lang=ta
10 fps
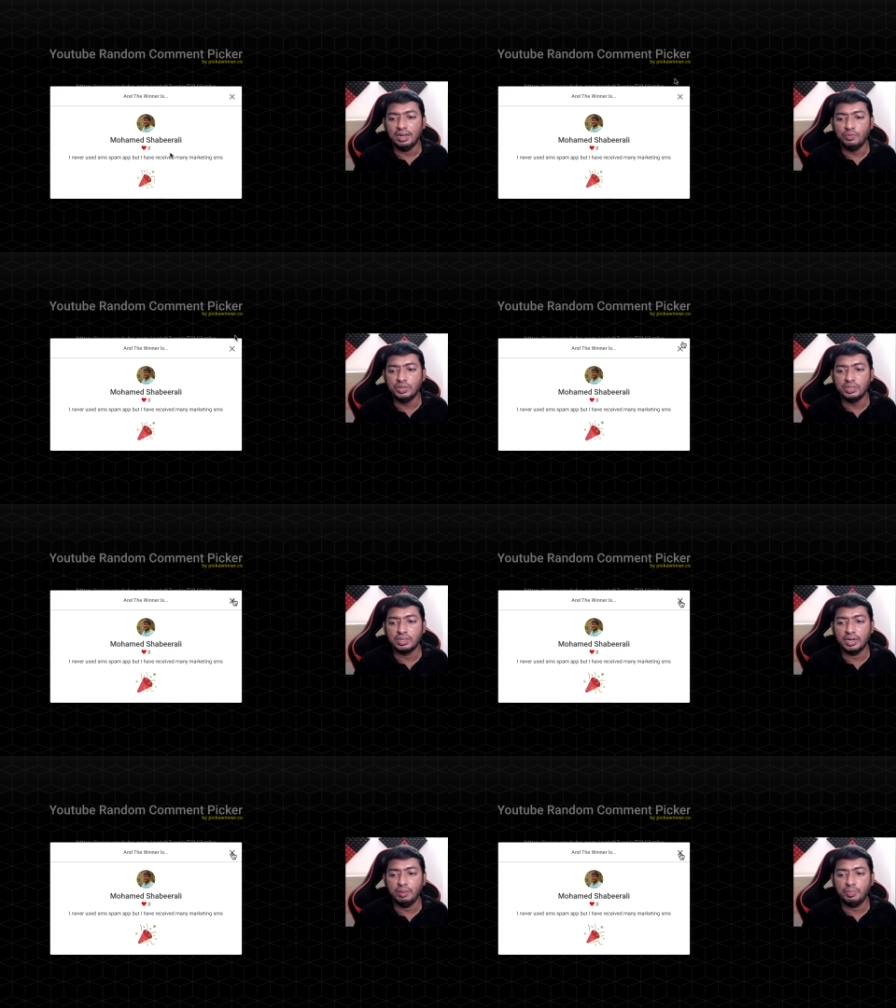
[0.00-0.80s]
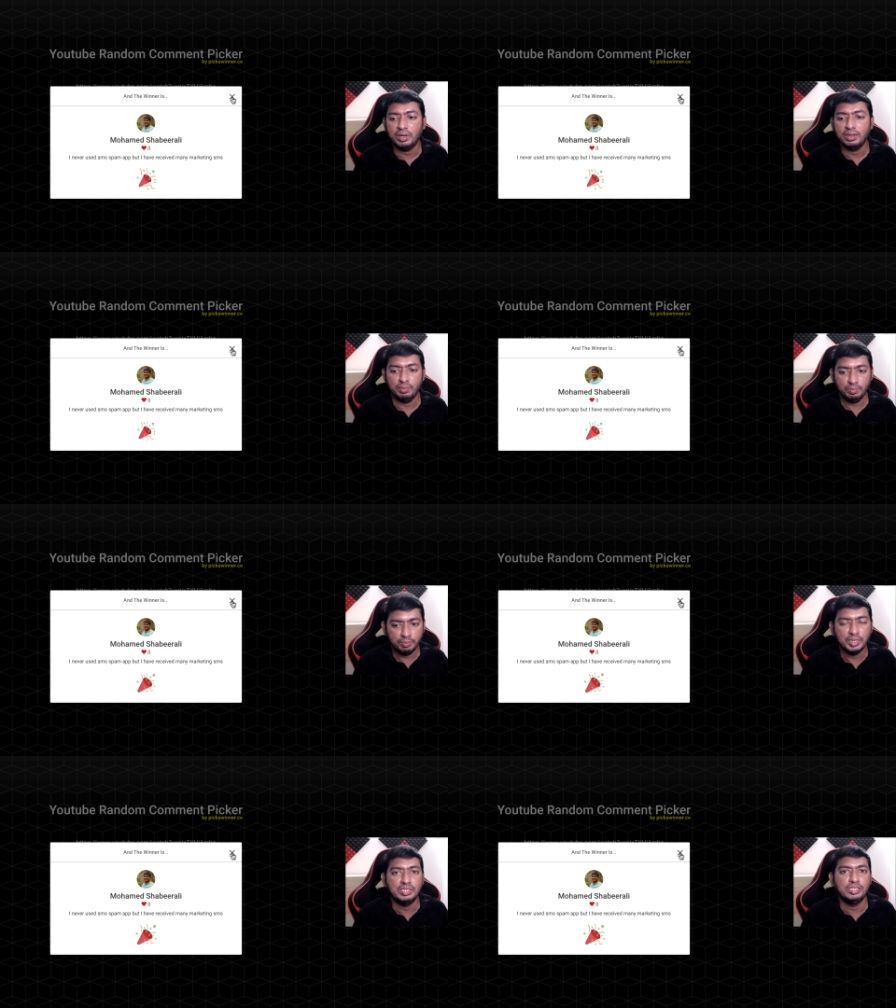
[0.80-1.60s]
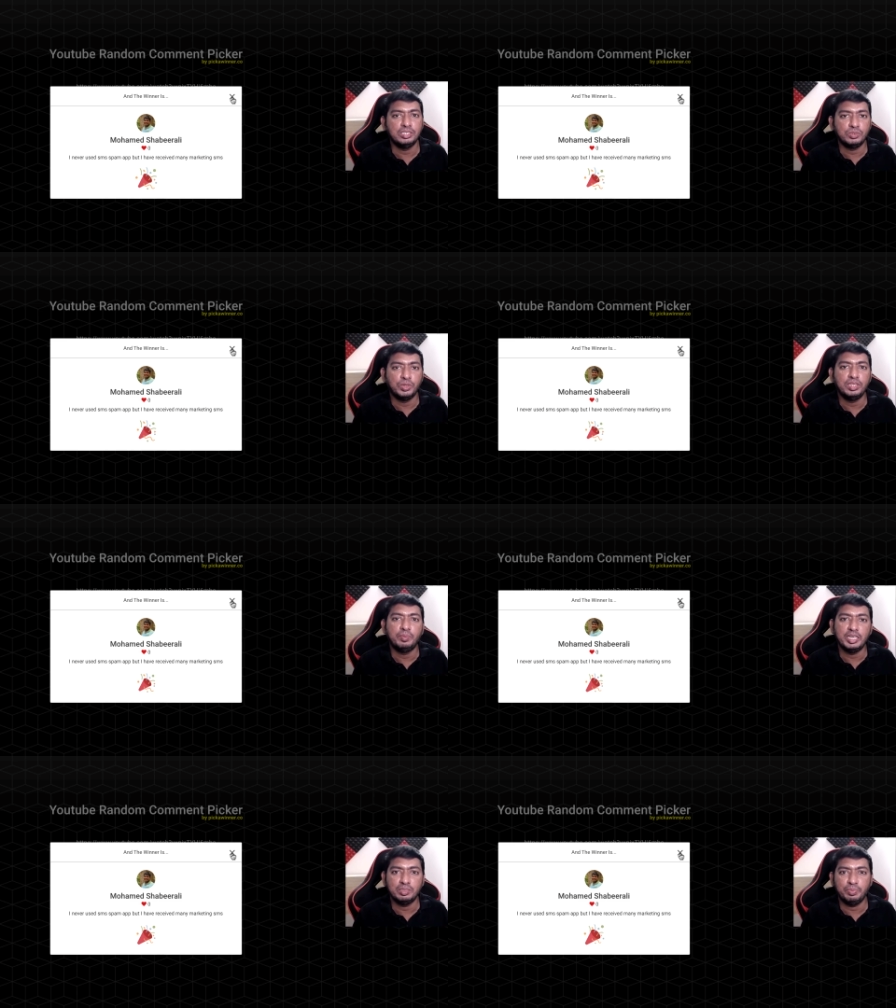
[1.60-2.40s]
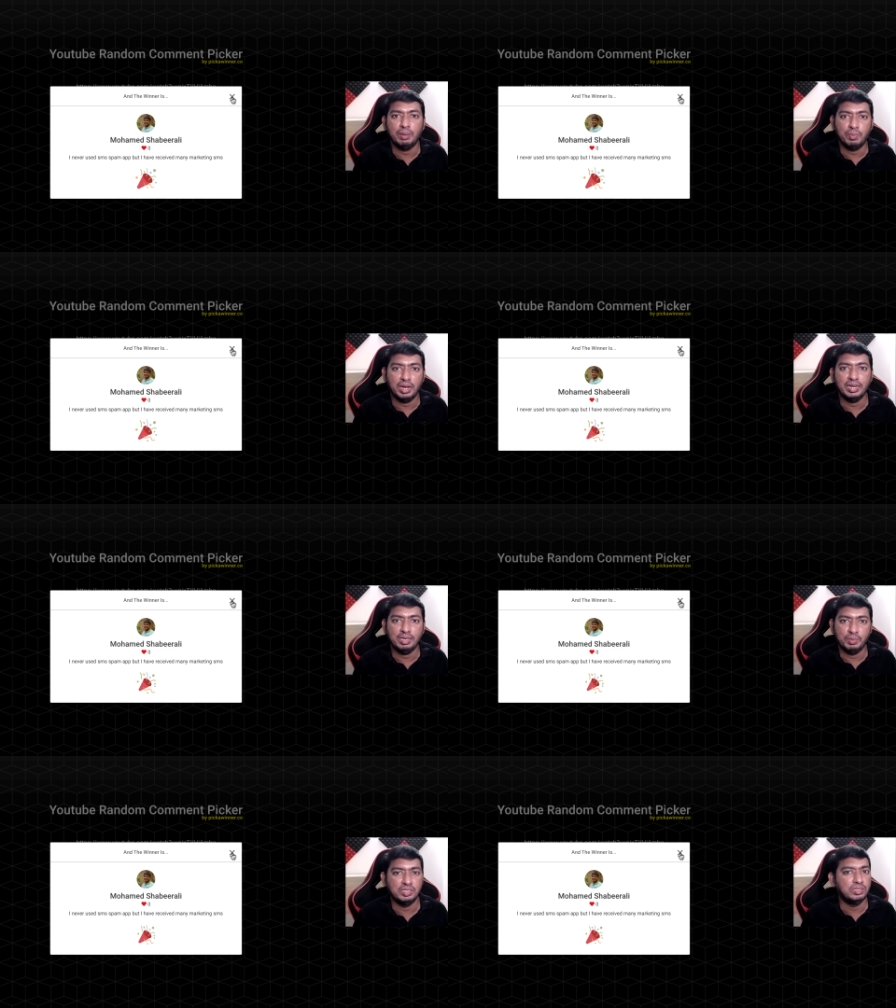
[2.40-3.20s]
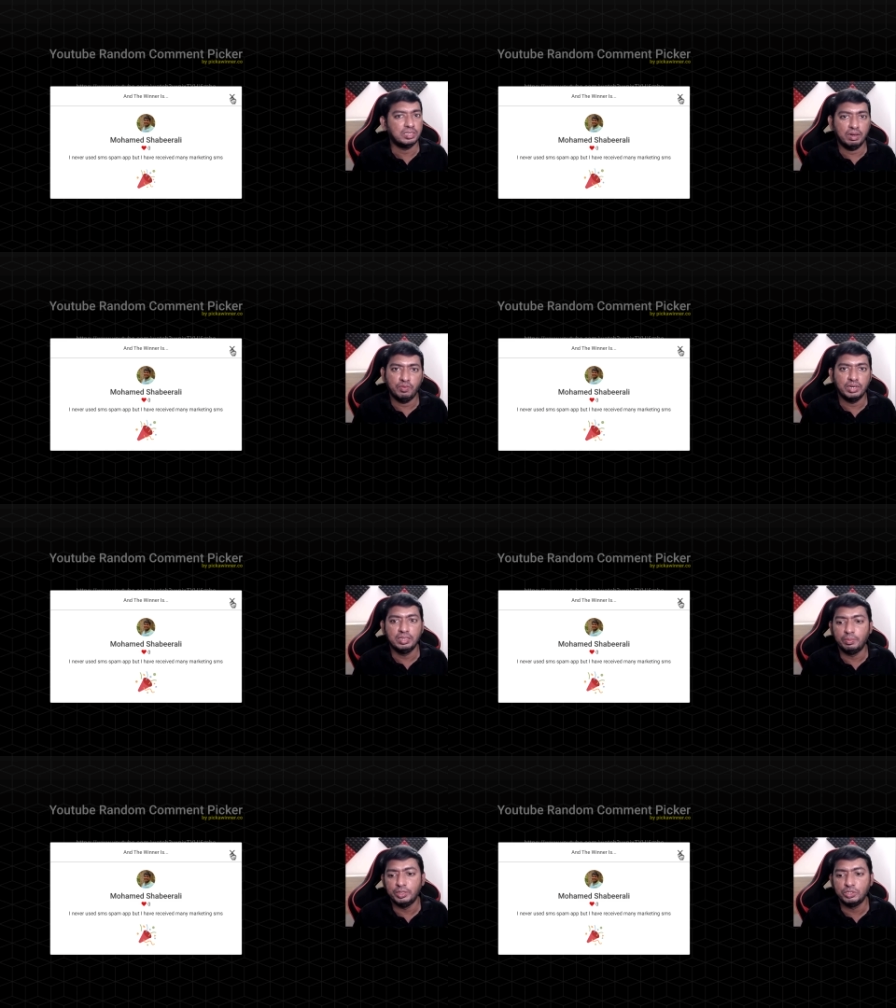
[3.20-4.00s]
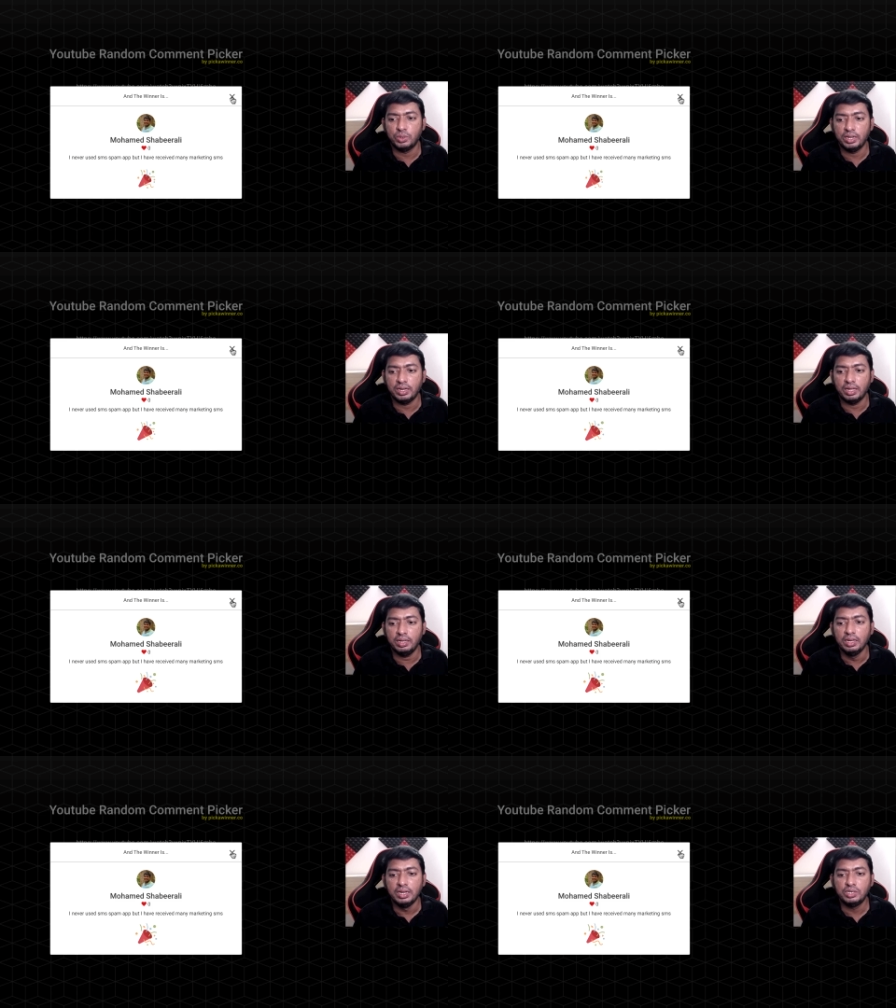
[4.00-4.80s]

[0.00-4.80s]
அவர் கண்டிப்பாக மெசேஜஸ் வந்து இந்த மாதிரி ஸ்பேம் மார்க்கெட்டிங் மெசேஜஸ் எல்லாம் வருது அப்படின்னு சொல்லியிருக்காரு